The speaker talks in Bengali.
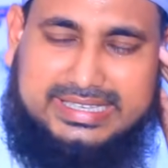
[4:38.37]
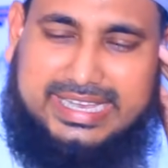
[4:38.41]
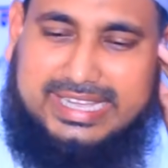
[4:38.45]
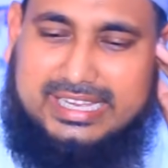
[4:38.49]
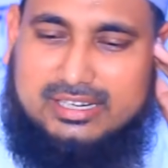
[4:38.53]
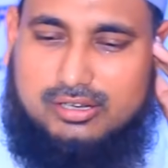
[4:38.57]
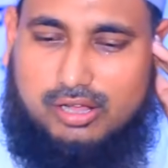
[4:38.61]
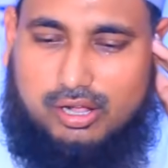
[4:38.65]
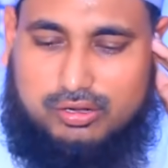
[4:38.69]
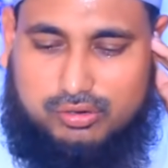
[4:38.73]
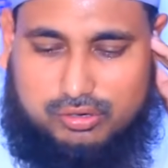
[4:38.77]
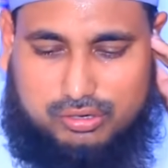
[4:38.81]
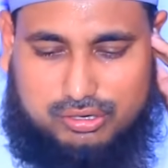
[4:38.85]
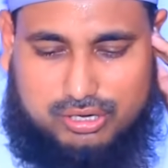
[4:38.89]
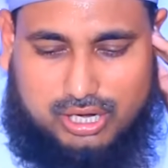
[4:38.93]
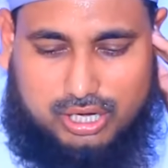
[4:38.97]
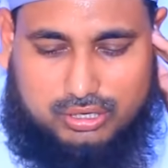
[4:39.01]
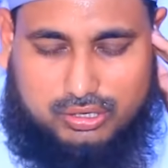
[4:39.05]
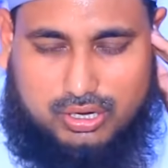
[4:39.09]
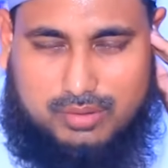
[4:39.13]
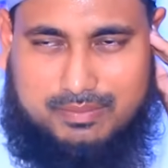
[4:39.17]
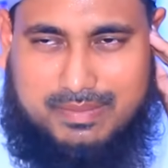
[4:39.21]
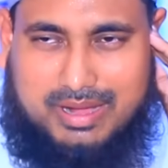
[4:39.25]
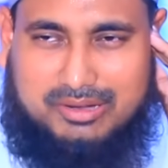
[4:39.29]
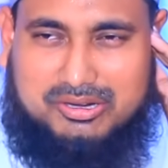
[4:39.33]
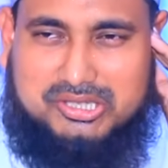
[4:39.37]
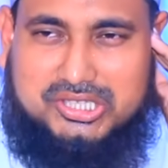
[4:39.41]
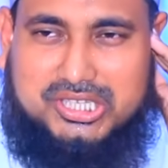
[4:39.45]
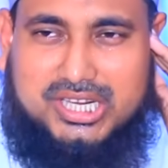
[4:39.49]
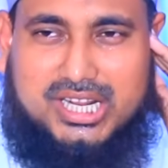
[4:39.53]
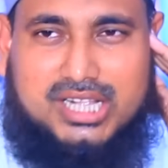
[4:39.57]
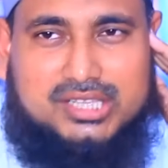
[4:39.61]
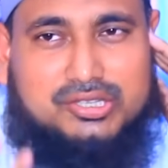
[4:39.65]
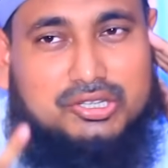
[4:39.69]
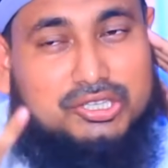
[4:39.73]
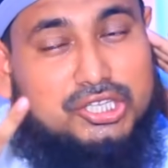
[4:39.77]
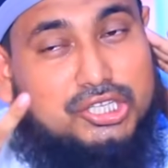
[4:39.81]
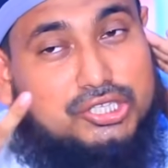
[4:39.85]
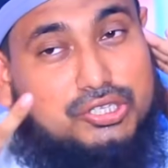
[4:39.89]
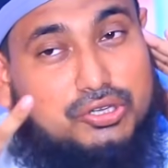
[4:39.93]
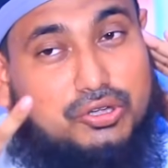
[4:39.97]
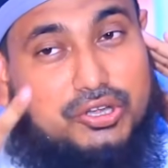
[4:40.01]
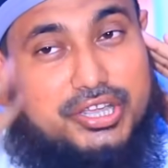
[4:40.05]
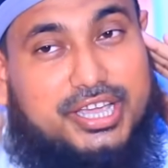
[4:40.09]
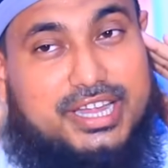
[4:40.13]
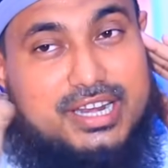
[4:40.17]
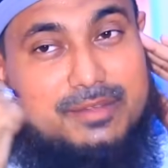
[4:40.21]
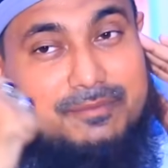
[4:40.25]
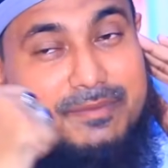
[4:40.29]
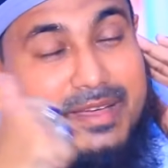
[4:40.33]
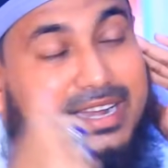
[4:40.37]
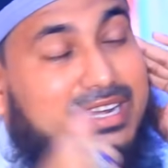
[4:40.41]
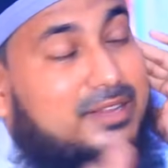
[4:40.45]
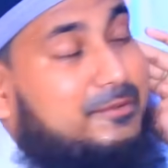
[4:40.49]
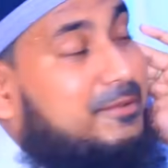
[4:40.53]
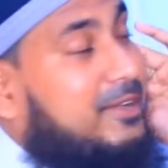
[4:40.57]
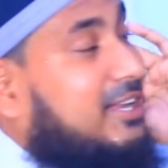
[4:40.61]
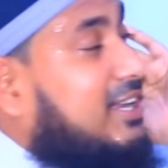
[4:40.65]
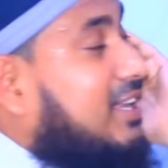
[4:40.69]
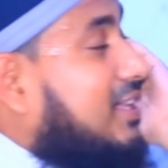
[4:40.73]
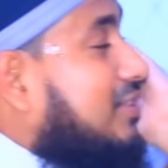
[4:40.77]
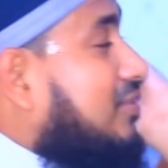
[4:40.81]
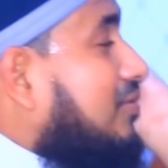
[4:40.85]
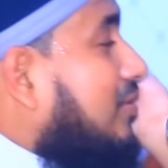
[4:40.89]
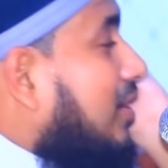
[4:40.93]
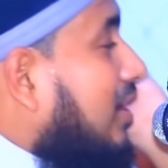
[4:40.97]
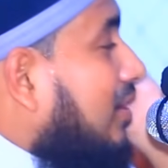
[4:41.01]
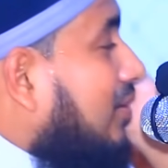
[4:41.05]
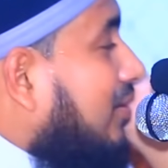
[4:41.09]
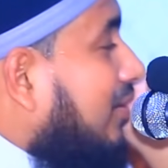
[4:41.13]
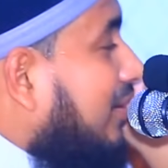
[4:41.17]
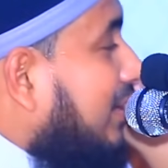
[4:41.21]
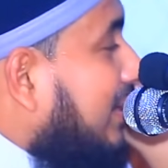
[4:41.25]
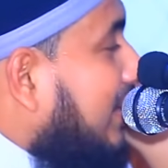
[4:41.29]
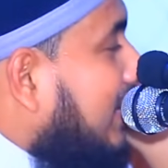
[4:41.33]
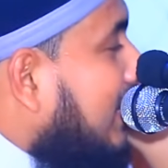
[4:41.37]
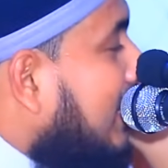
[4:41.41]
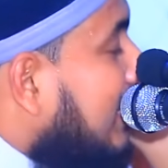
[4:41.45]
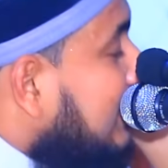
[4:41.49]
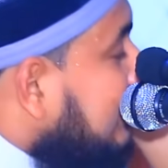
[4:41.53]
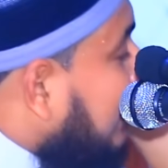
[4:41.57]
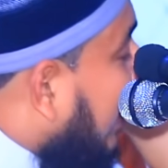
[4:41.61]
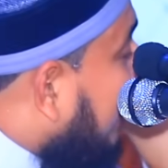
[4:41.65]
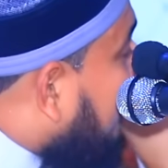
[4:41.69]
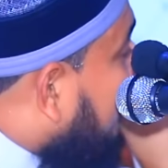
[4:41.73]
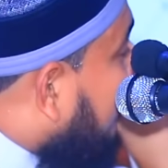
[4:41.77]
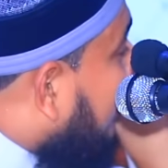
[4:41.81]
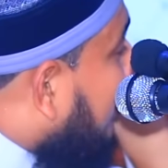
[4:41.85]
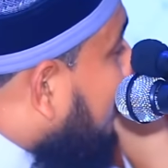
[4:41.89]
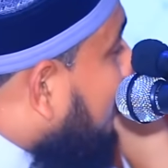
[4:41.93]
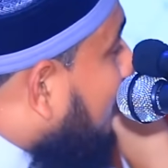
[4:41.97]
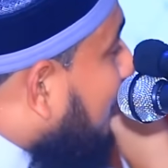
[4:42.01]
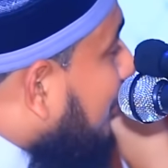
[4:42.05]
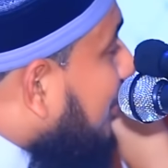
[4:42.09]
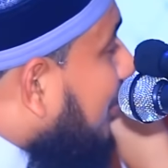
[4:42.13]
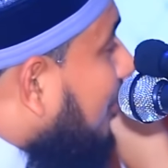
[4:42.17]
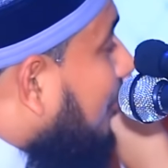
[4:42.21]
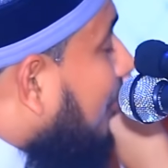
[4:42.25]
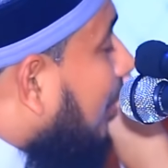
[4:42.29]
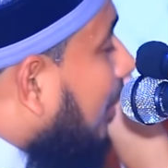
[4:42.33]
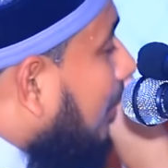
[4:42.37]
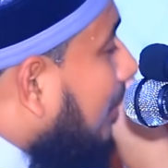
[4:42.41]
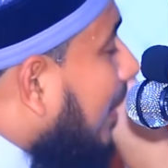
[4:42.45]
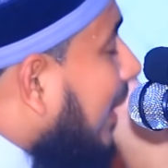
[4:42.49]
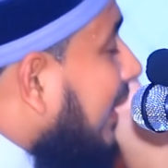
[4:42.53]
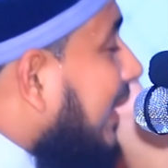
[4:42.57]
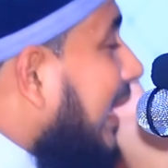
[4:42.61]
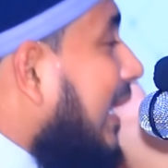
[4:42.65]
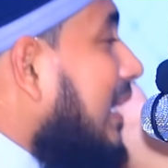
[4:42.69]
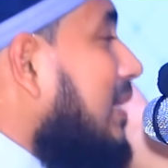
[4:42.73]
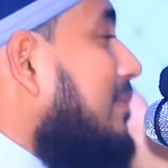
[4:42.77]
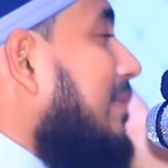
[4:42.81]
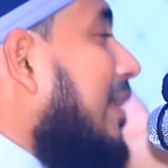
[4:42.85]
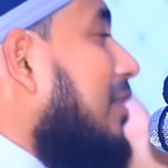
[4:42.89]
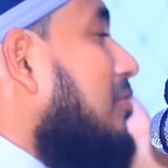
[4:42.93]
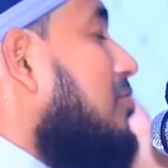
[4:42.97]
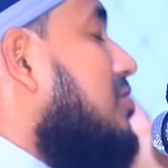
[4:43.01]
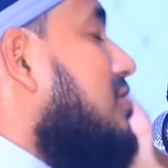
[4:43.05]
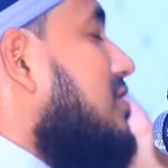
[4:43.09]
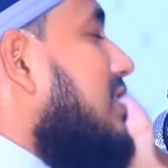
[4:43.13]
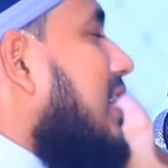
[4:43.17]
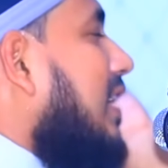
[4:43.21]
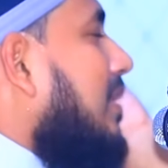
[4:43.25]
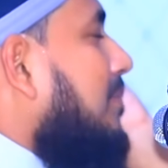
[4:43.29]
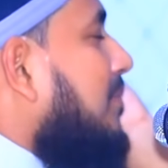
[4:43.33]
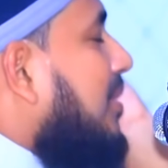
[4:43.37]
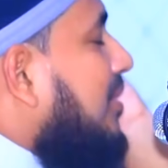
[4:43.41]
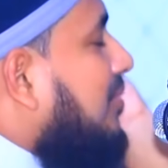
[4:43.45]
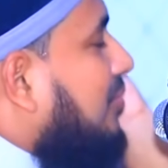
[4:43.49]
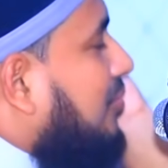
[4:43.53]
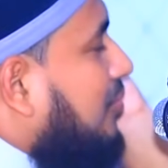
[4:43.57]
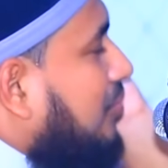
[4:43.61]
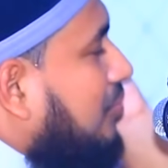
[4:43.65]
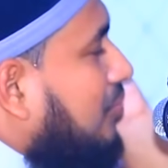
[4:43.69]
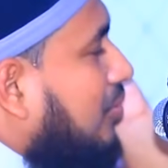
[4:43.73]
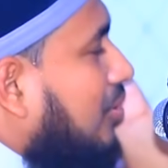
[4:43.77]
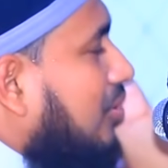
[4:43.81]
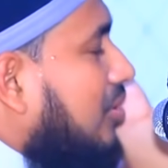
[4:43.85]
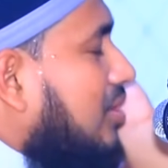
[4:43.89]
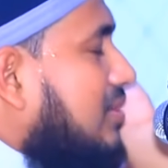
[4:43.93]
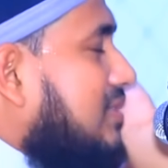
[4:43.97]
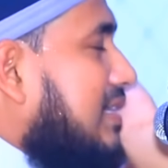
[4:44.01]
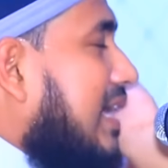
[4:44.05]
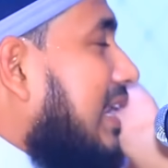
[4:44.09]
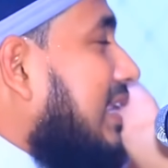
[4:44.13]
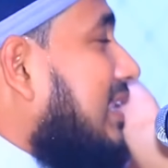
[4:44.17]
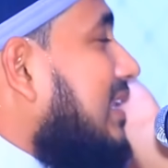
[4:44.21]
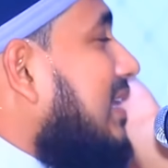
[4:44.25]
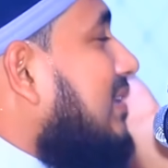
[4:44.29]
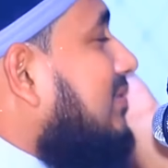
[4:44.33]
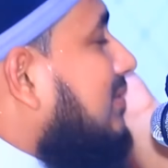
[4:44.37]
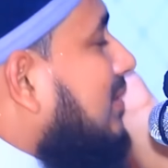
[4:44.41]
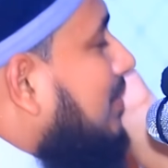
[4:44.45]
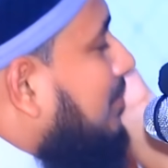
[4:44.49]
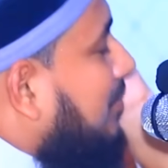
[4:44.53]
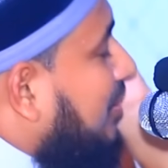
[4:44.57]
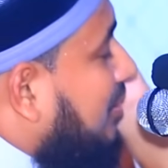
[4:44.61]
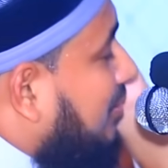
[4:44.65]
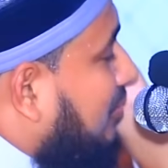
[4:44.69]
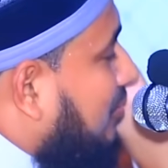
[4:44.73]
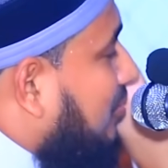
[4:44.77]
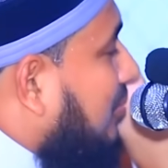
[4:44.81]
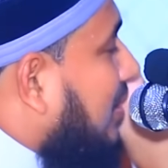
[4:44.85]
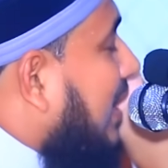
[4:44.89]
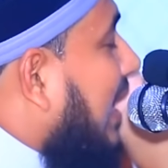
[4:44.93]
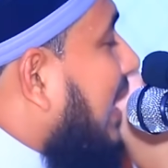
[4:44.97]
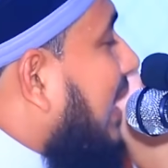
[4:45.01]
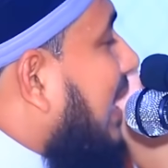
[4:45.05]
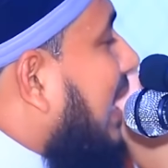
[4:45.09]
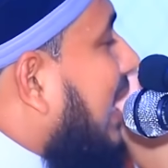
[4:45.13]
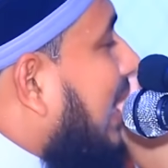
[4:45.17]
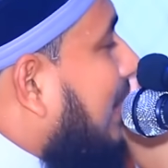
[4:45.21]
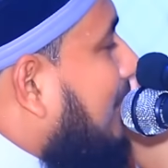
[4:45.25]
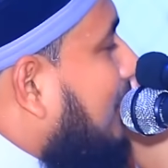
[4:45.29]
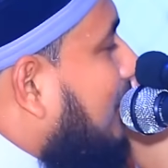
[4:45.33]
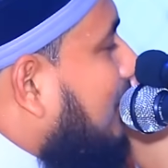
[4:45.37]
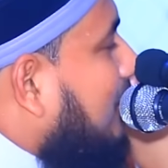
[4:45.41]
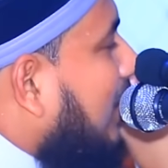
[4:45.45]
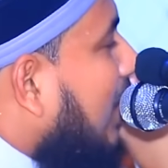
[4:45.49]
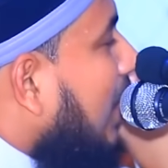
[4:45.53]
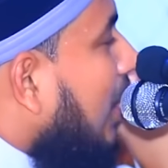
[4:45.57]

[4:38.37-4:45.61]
এই লক্ষ লক্ষ মানুষেরা যদি চোখের পানি ফেলে দোয়া করে তাহলে মনে করবা এই মানুষটার মৃত্যু হলো জান্নাতি মৃত্যুর আলাম